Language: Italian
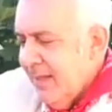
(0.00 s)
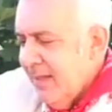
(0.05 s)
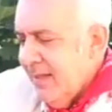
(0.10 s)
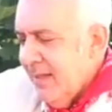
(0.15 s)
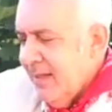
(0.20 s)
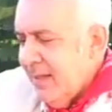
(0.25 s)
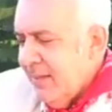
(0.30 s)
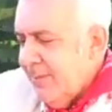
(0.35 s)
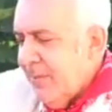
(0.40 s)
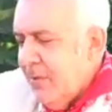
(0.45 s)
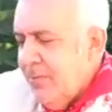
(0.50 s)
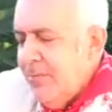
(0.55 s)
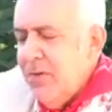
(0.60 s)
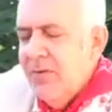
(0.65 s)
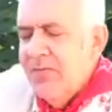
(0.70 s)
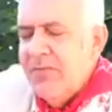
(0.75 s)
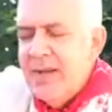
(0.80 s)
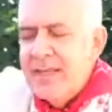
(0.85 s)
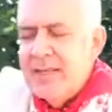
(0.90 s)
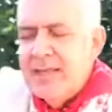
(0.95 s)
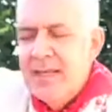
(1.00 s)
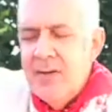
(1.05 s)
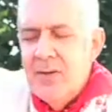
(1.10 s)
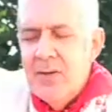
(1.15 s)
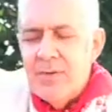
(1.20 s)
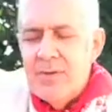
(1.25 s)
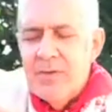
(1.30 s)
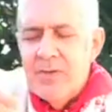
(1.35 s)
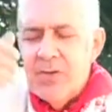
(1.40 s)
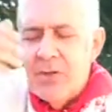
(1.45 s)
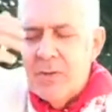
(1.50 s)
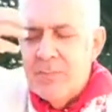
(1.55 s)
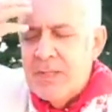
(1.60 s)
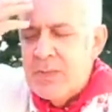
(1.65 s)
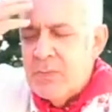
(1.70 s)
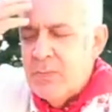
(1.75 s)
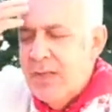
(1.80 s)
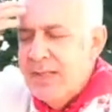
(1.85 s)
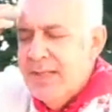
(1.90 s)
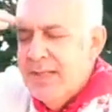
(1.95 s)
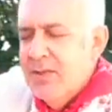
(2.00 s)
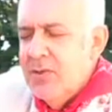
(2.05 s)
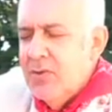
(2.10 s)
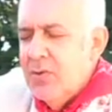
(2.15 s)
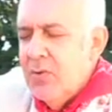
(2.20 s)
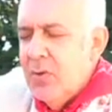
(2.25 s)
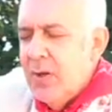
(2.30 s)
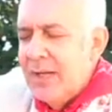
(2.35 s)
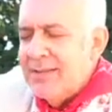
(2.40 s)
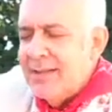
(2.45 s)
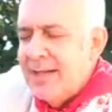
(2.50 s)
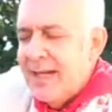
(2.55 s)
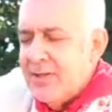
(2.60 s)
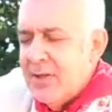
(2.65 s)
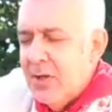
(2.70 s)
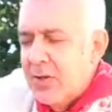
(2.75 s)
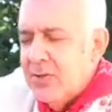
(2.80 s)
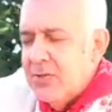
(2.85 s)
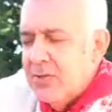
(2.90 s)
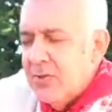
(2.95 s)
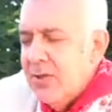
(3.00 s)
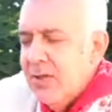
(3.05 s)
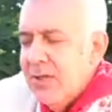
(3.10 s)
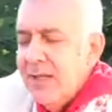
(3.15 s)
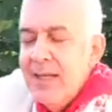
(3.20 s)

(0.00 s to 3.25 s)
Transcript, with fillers: che poi mio fratello, il professor Pasquale Di Nonno, ha tradotto.